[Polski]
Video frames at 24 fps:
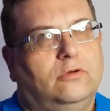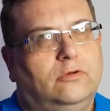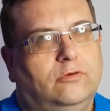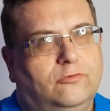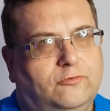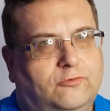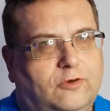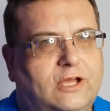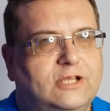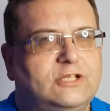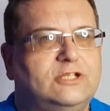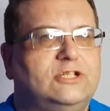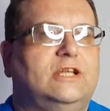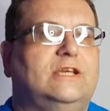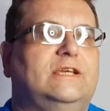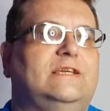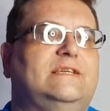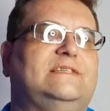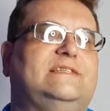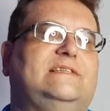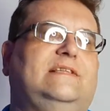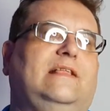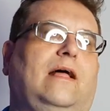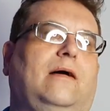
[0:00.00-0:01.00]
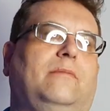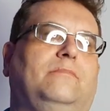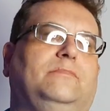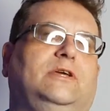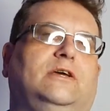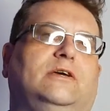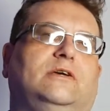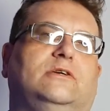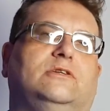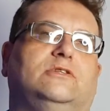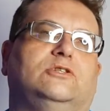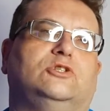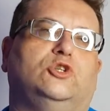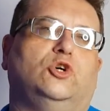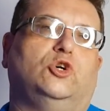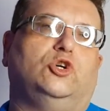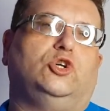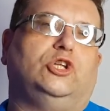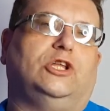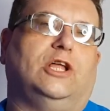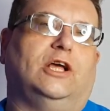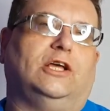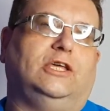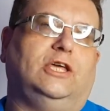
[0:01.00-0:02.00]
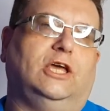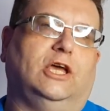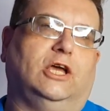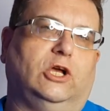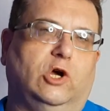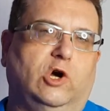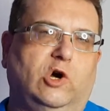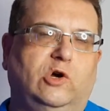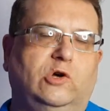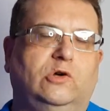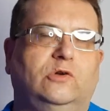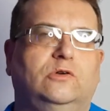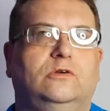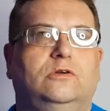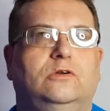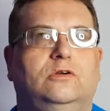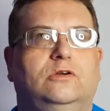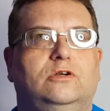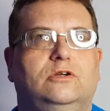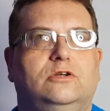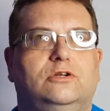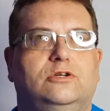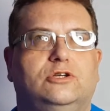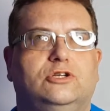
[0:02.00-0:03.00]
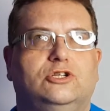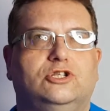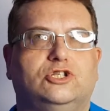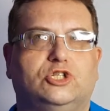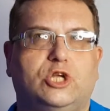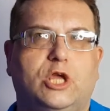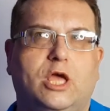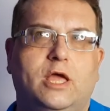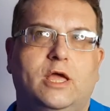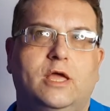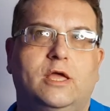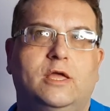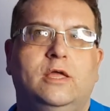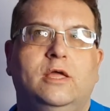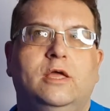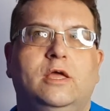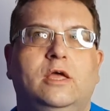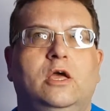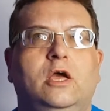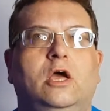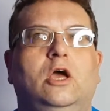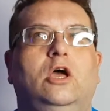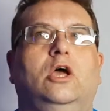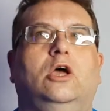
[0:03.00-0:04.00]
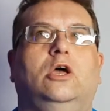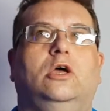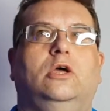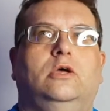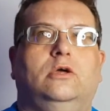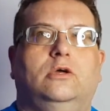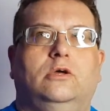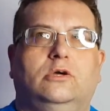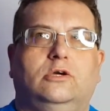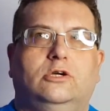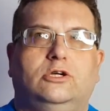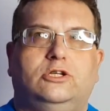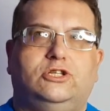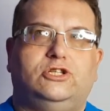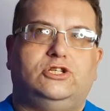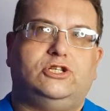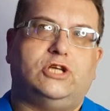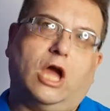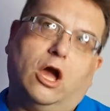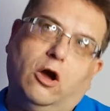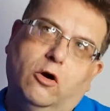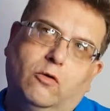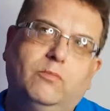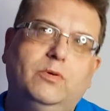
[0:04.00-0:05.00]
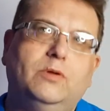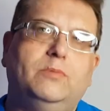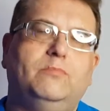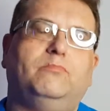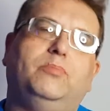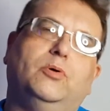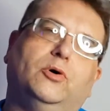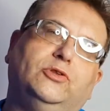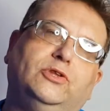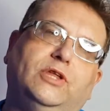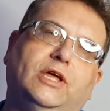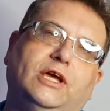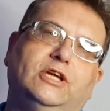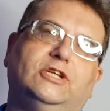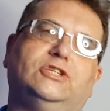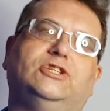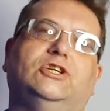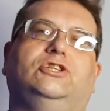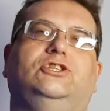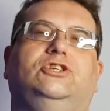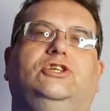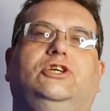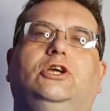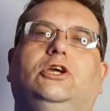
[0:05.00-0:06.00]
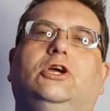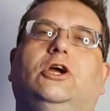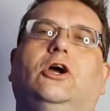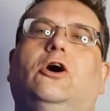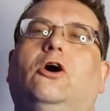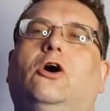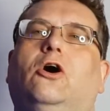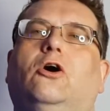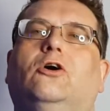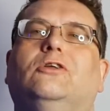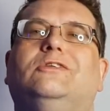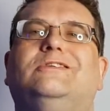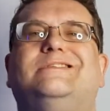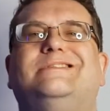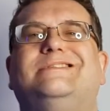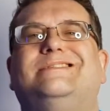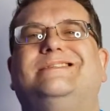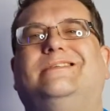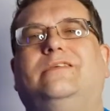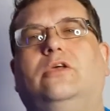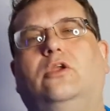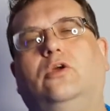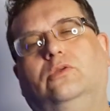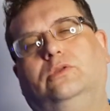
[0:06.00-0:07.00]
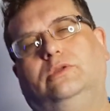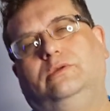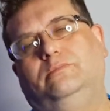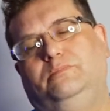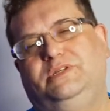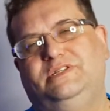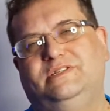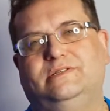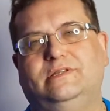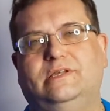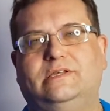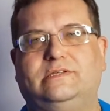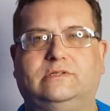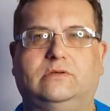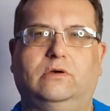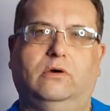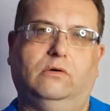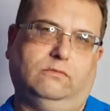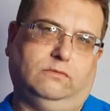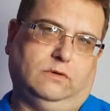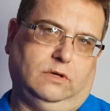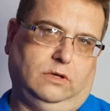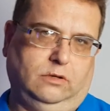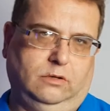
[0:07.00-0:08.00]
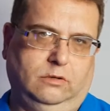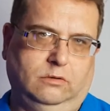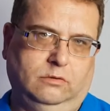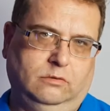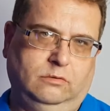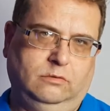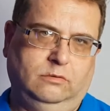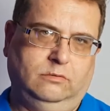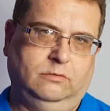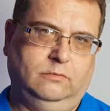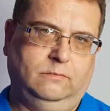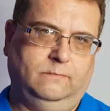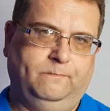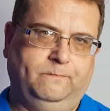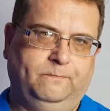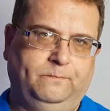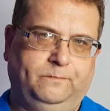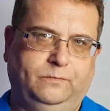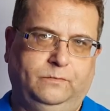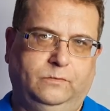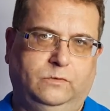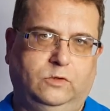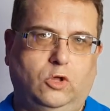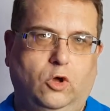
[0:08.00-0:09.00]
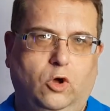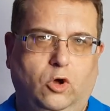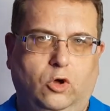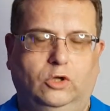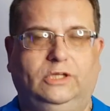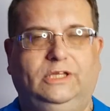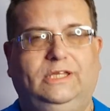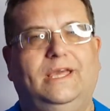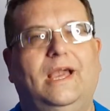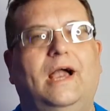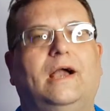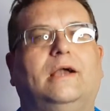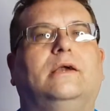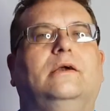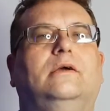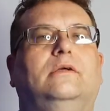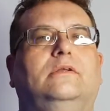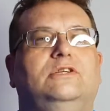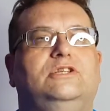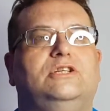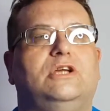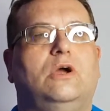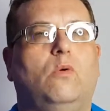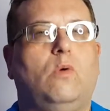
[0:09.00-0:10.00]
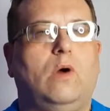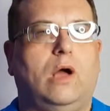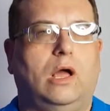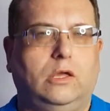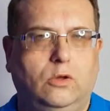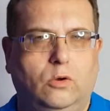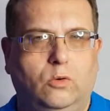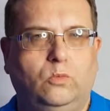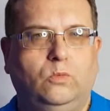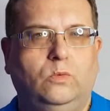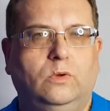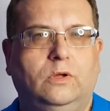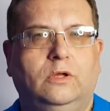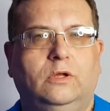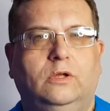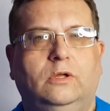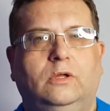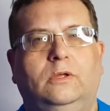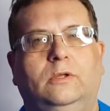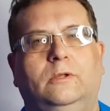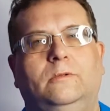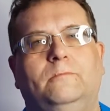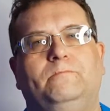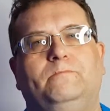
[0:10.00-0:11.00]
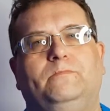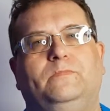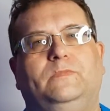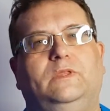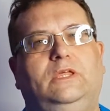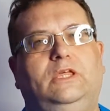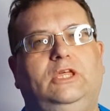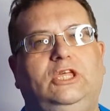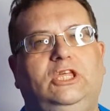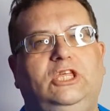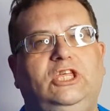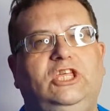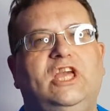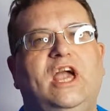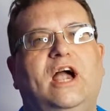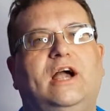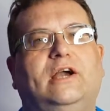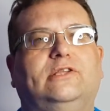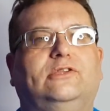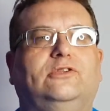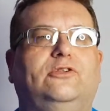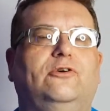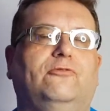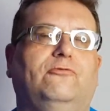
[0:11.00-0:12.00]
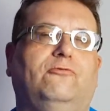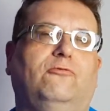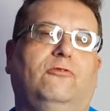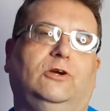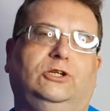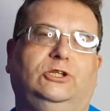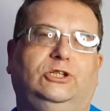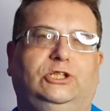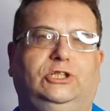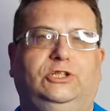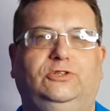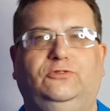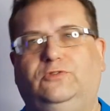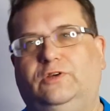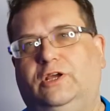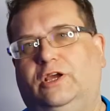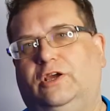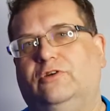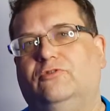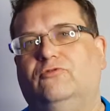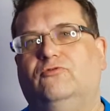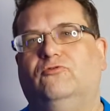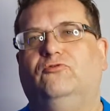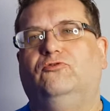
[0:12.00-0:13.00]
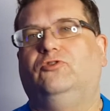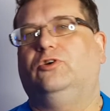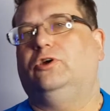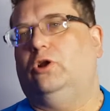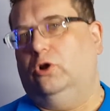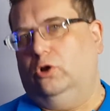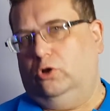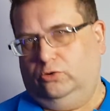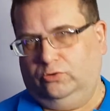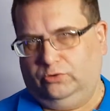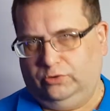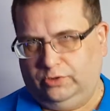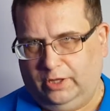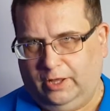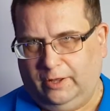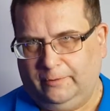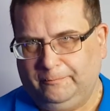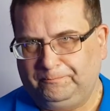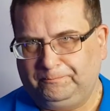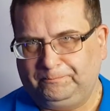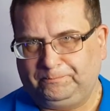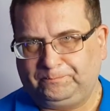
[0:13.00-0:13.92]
Ważne jest dla mnie coś takiego, że chciałbym podejrzeć ich od strony biznesowej. To, jak działają i jak to właściwie wygląda.